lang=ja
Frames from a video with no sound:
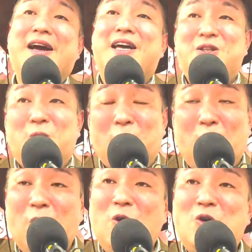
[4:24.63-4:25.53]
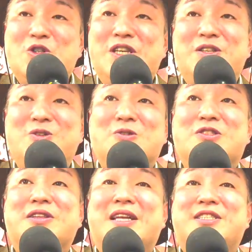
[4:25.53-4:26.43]
世界の5億人
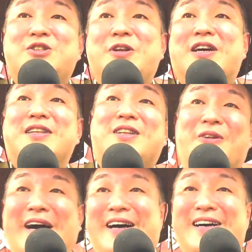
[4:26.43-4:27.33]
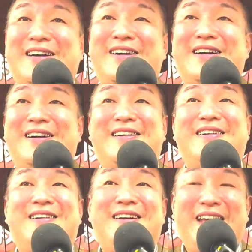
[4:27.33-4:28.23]
の人たちよりあなたは
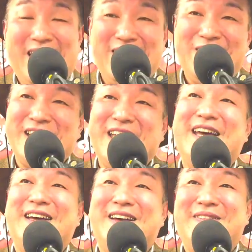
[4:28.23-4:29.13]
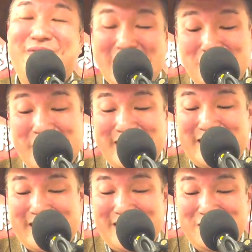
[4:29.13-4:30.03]
平和で恵
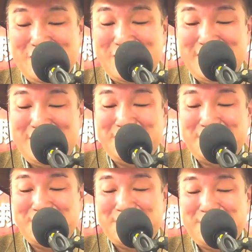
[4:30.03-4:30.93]
まれた環境にいる。